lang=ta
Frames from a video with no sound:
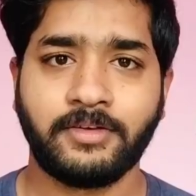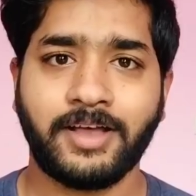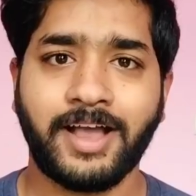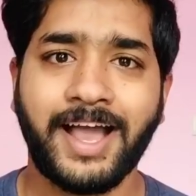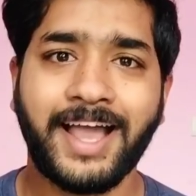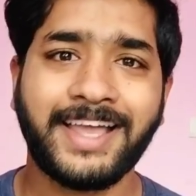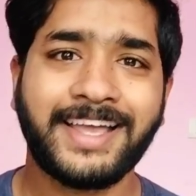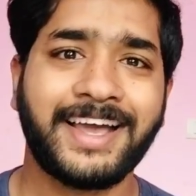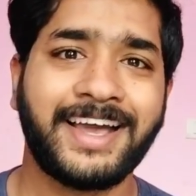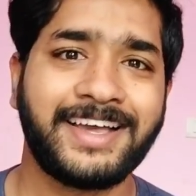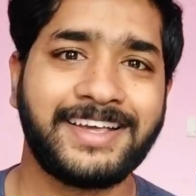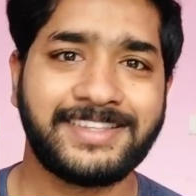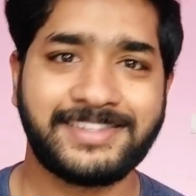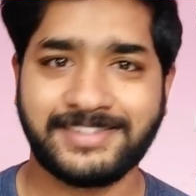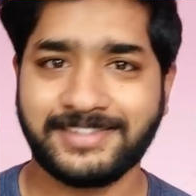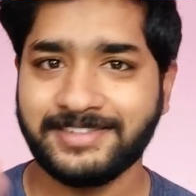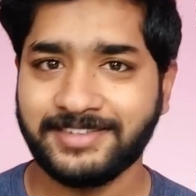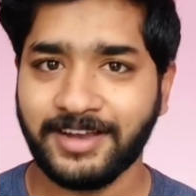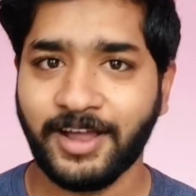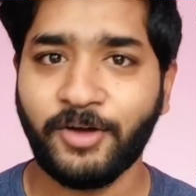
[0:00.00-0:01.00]
ஹாய் காய்ஸ்
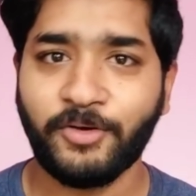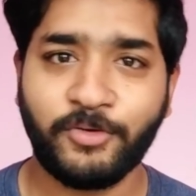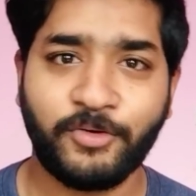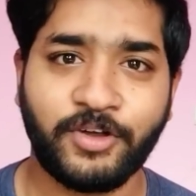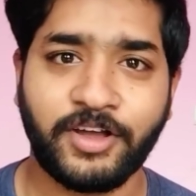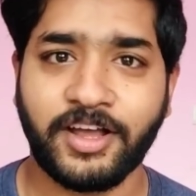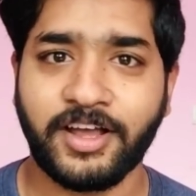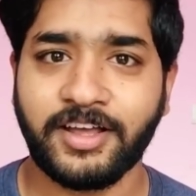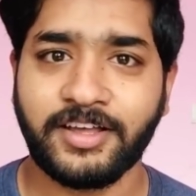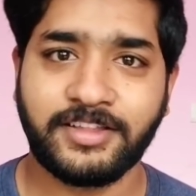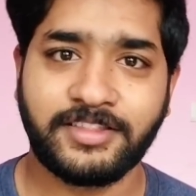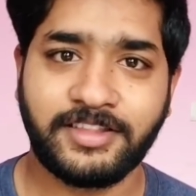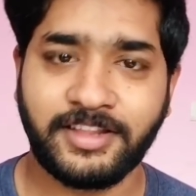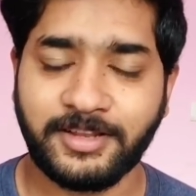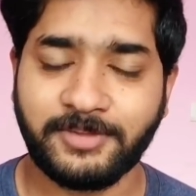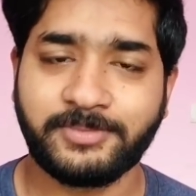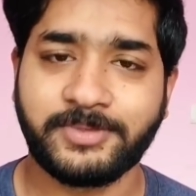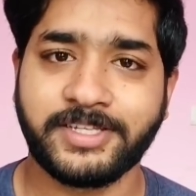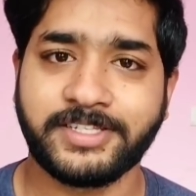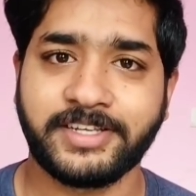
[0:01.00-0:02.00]
நான் உங்கள்
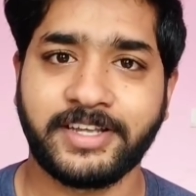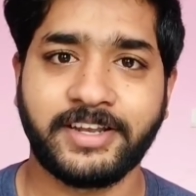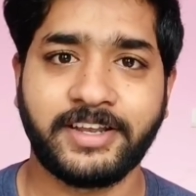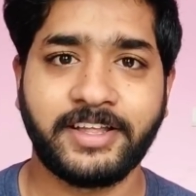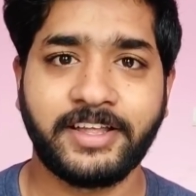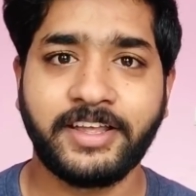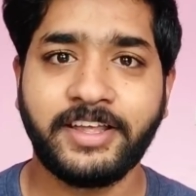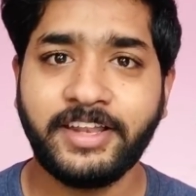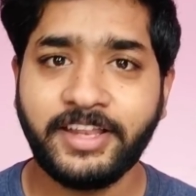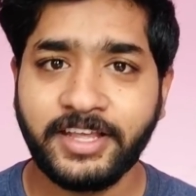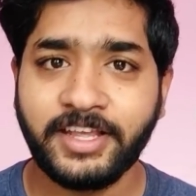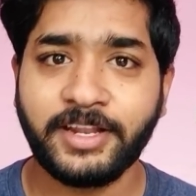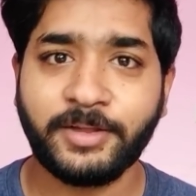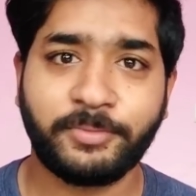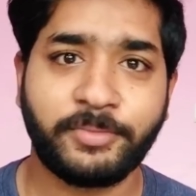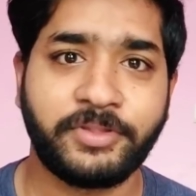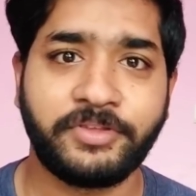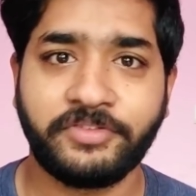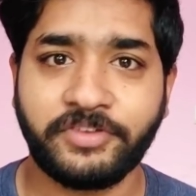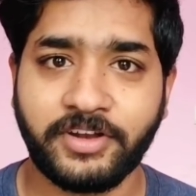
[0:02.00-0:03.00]
திலீப் கிஷன் இன்றைக்கி நம்ம
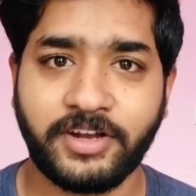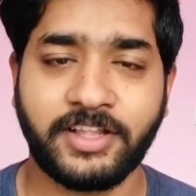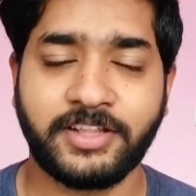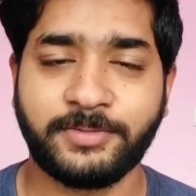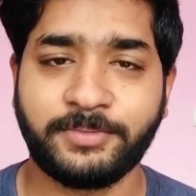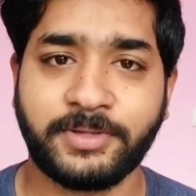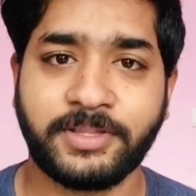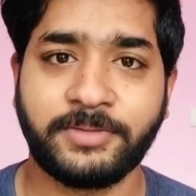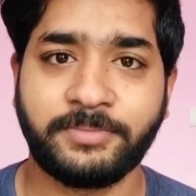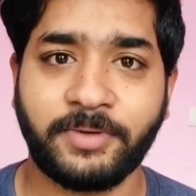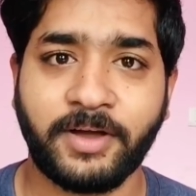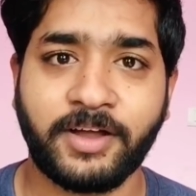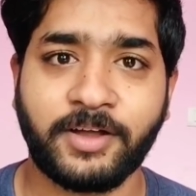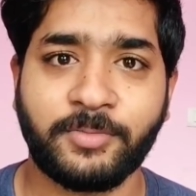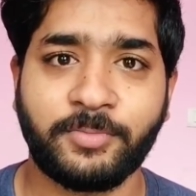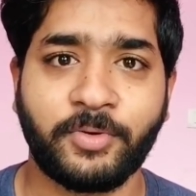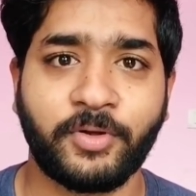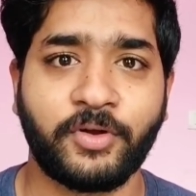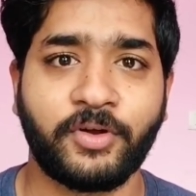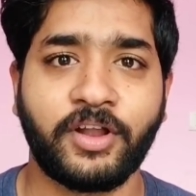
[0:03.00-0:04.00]
இந்த வீடியோவில் எதை பற்றி பார்க்க
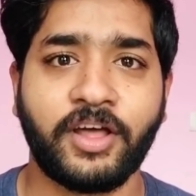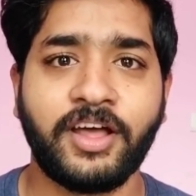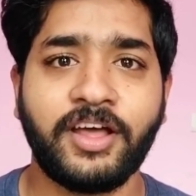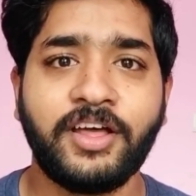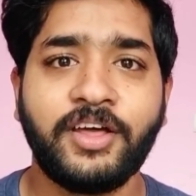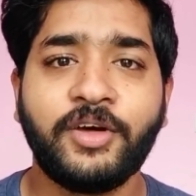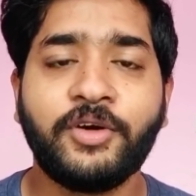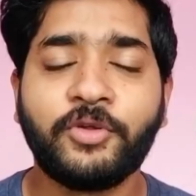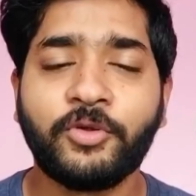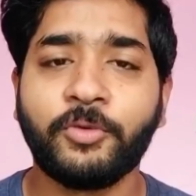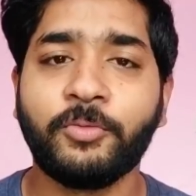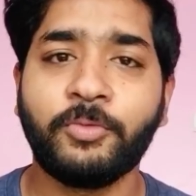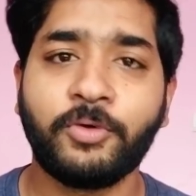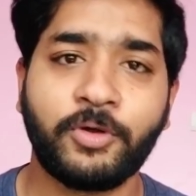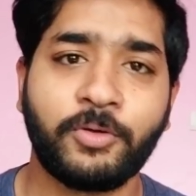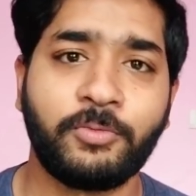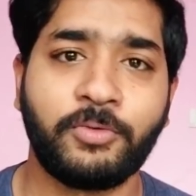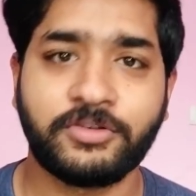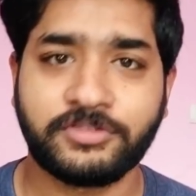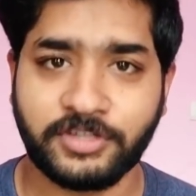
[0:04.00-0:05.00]
போகிறோம்னா ரொம்ப
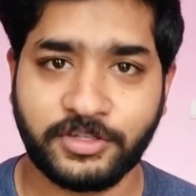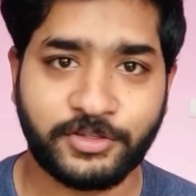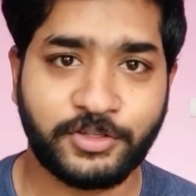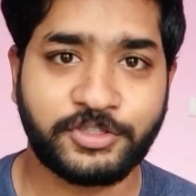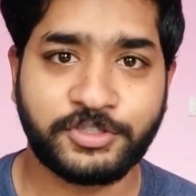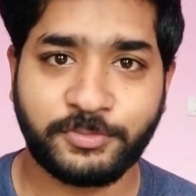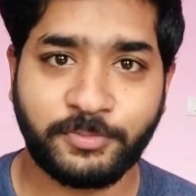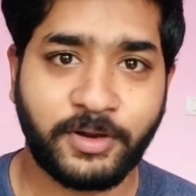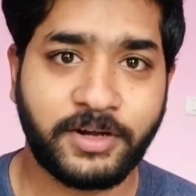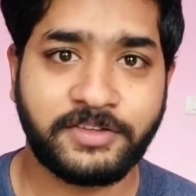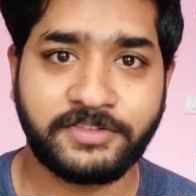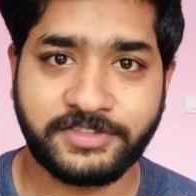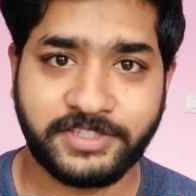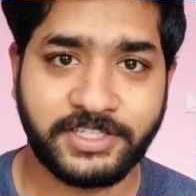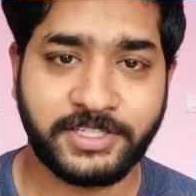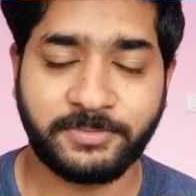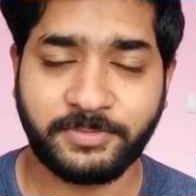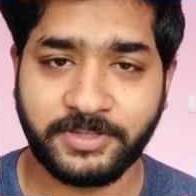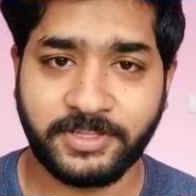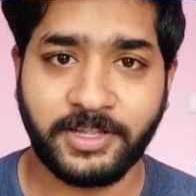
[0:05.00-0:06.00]
ரொம்ப சந்தோஷமான விஷயத்தை
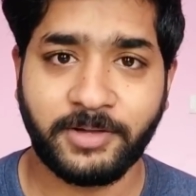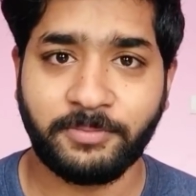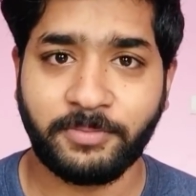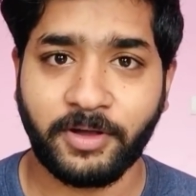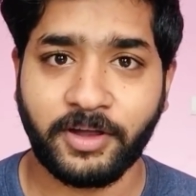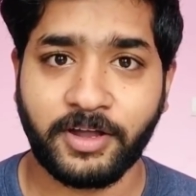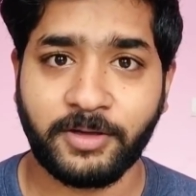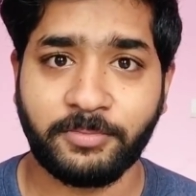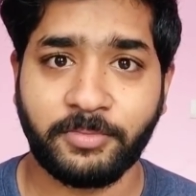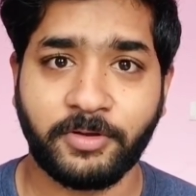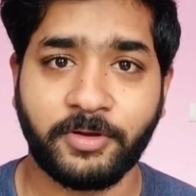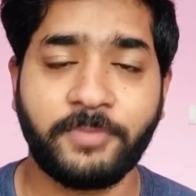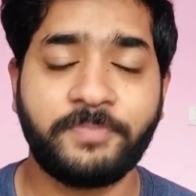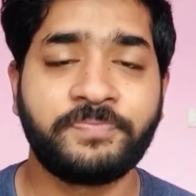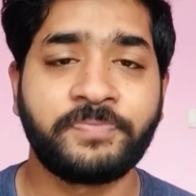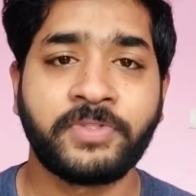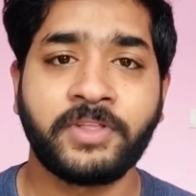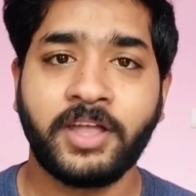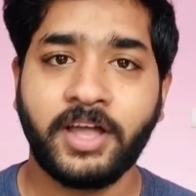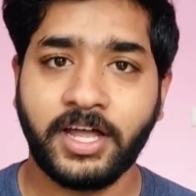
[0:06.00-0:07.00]
பற்றி தான் பார்க்க போகிறோம்
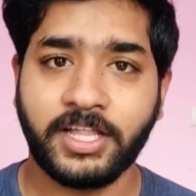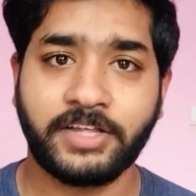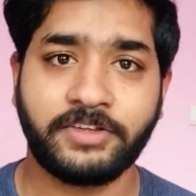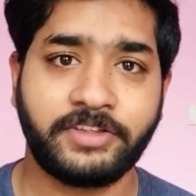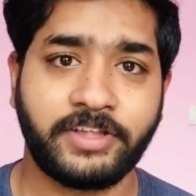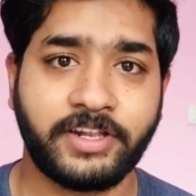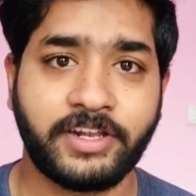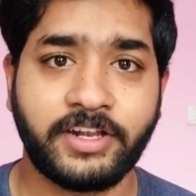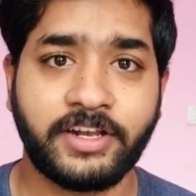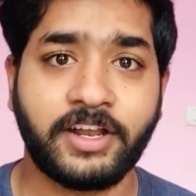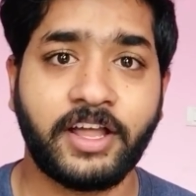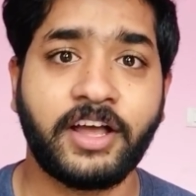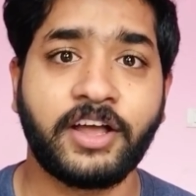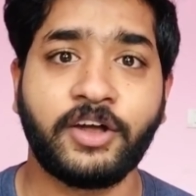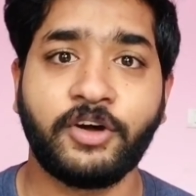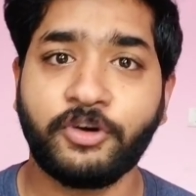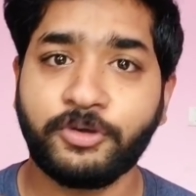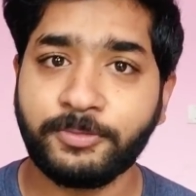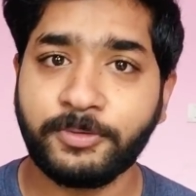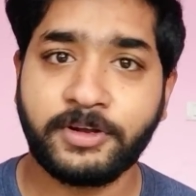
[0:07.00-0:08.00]
அதாவது என்னென்னா
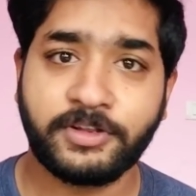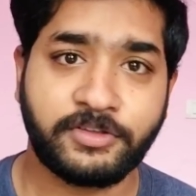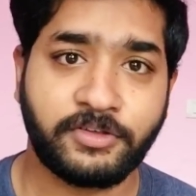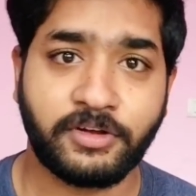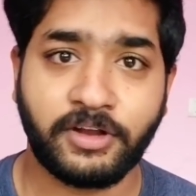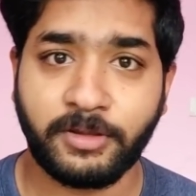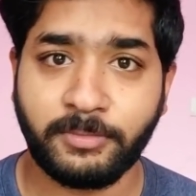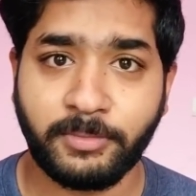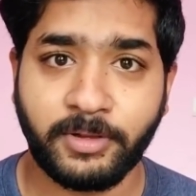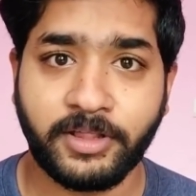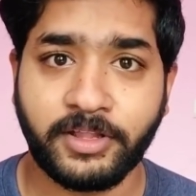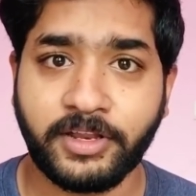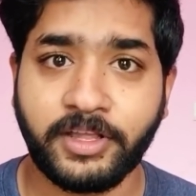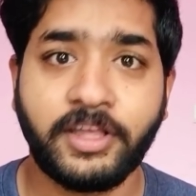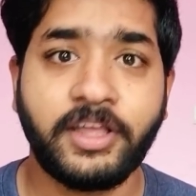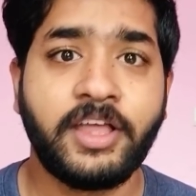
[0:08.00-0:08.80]
கவர்மெண்ட் சொன்ன மாதிரி